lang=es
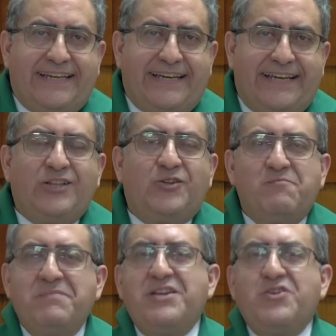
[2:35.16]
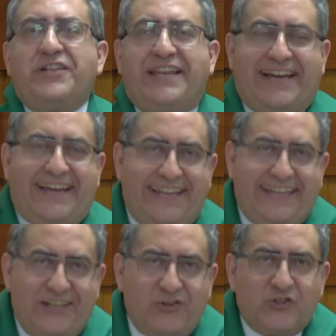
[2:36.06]
el domingo de la
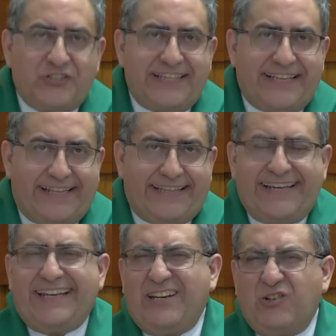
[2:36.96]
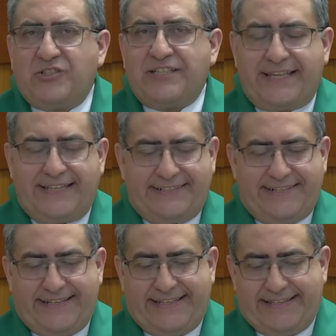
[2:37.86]
generosidad, generosidad en
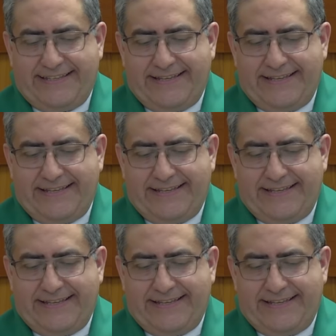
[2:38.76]
realidad.